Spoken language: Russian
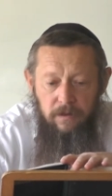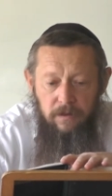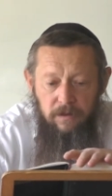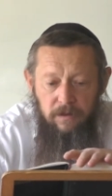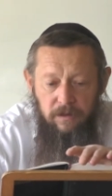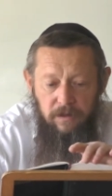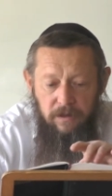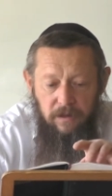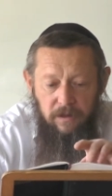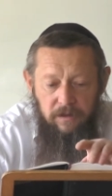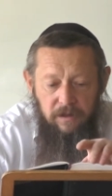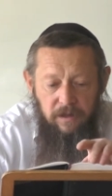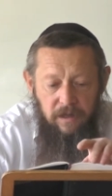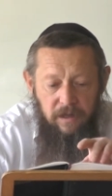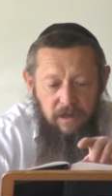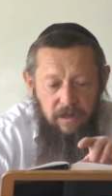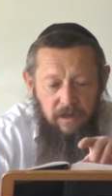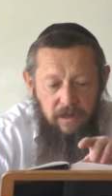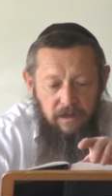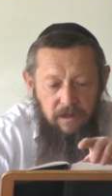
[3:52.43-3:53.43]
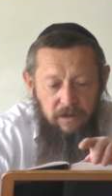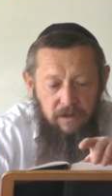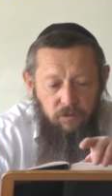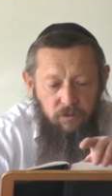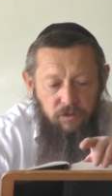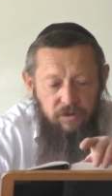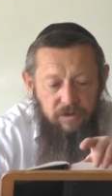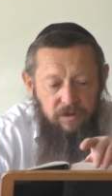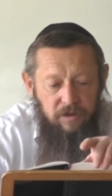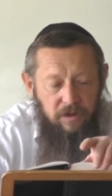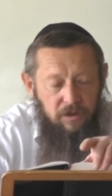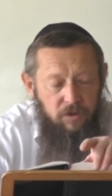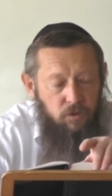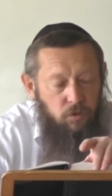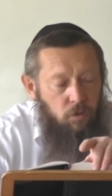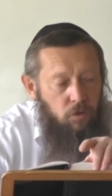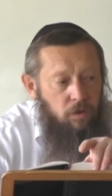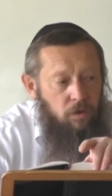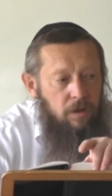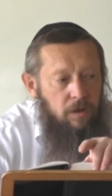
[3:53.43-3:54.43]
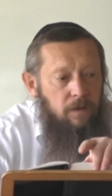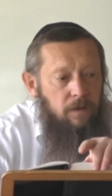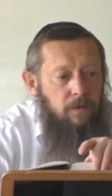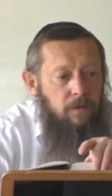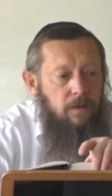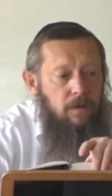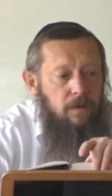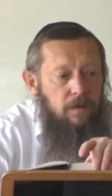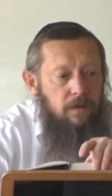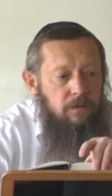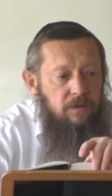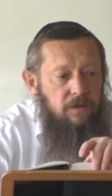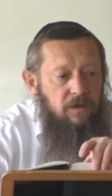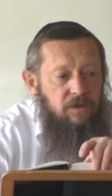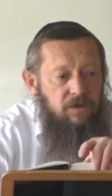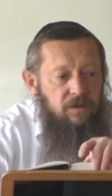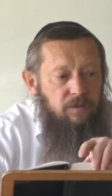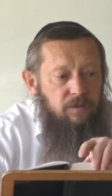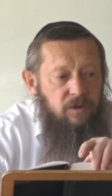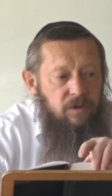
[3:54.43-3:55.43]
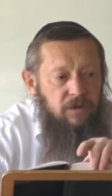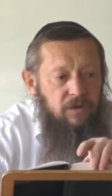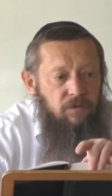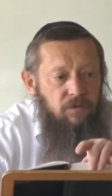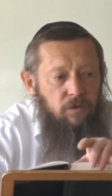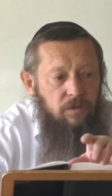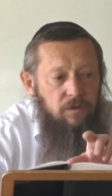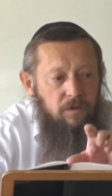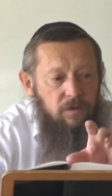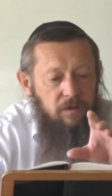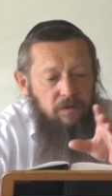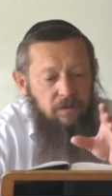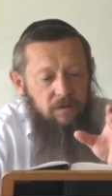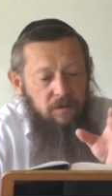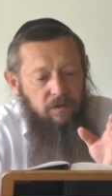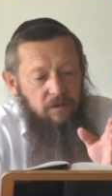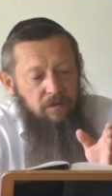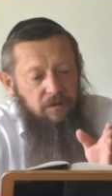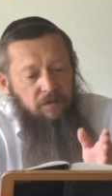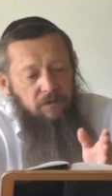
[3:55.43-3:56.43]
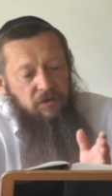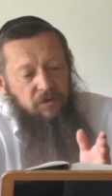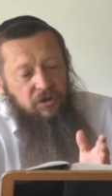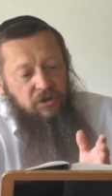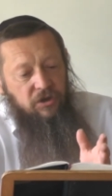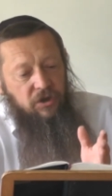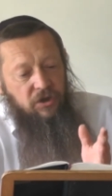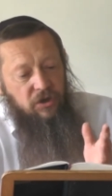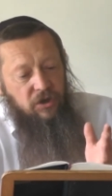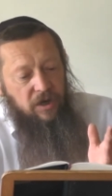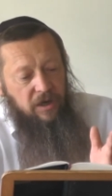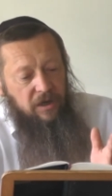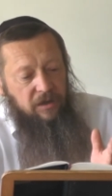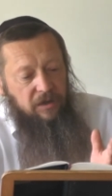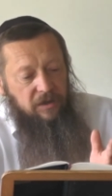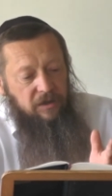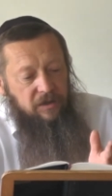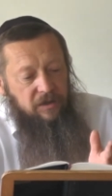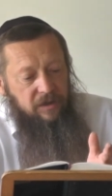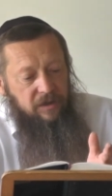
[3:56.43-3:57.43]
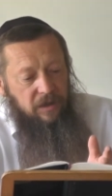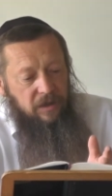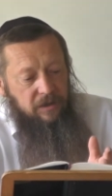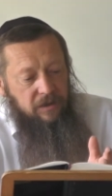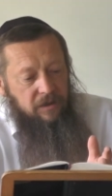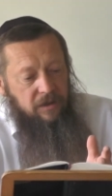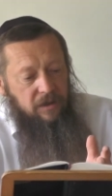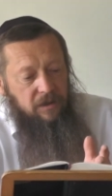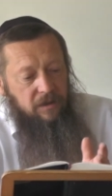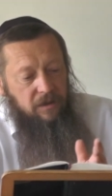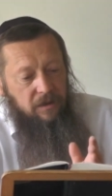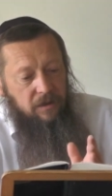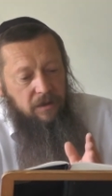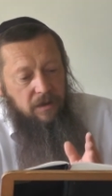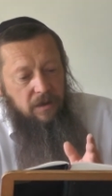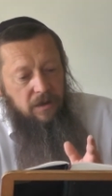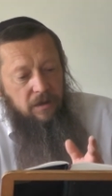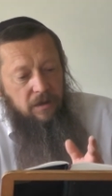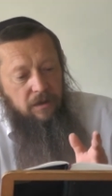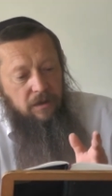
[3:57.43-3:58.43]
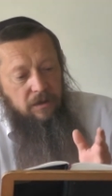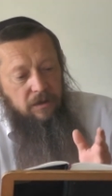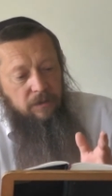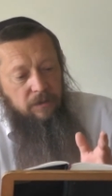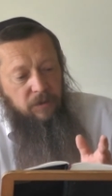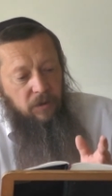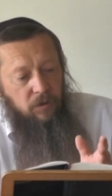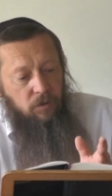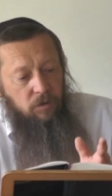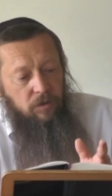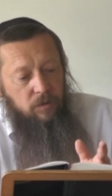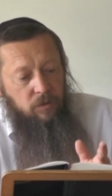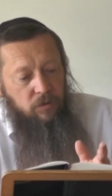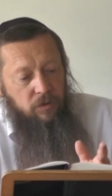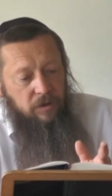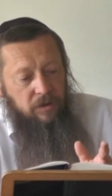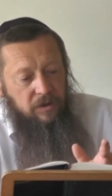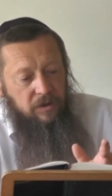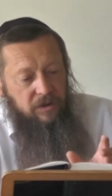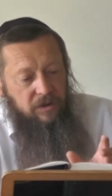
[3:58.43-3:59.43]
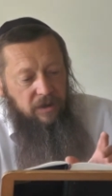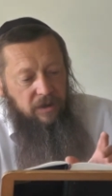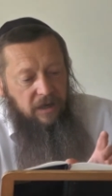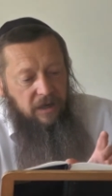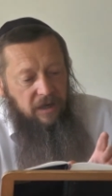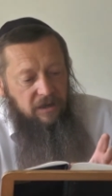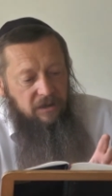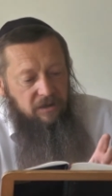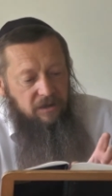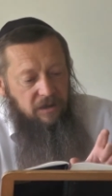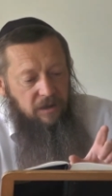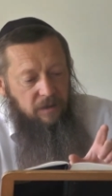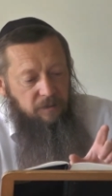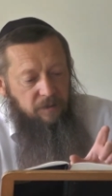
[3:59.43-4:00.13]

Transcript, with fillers: И когда устная Тора эти мицвод вычленяет из текста, и приходят мудрецы, и каждое